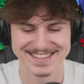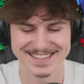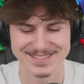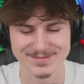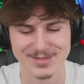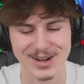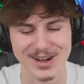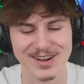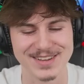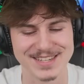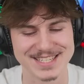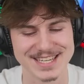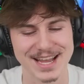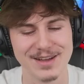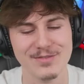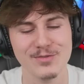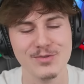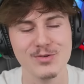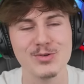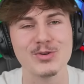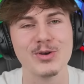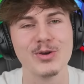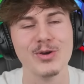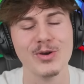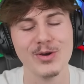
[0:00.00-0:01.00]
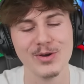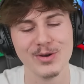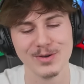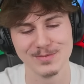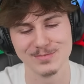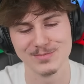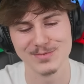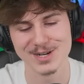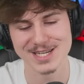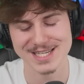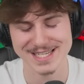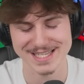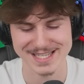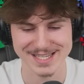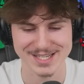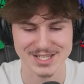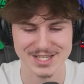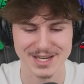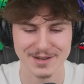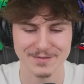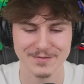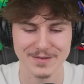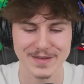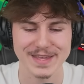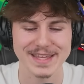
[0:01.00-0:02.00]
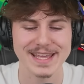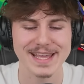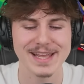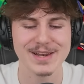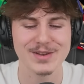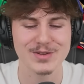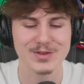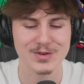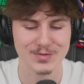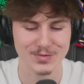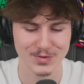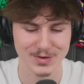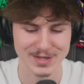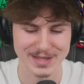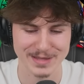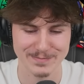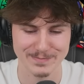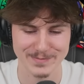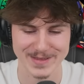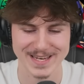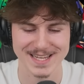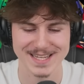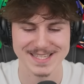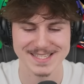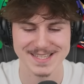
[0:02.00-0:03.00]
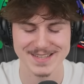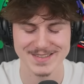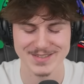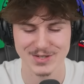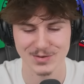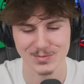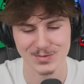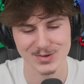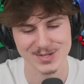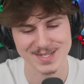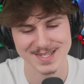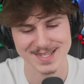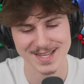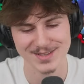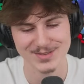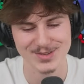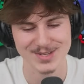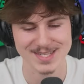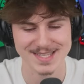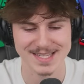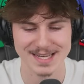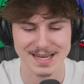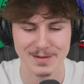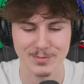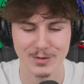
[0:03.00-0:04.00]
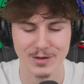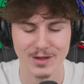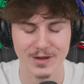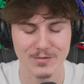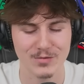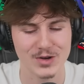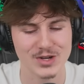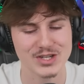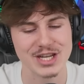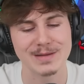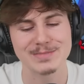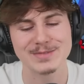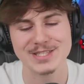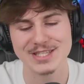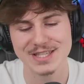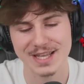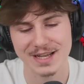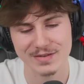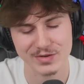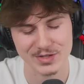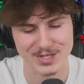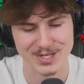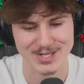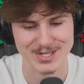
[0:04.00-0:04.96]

bon, j'avoue que moi, j'ai déjà fait quelques fois des pénalties sur Brossard. Toi, c'est la première fois. J'ai un petit avantage.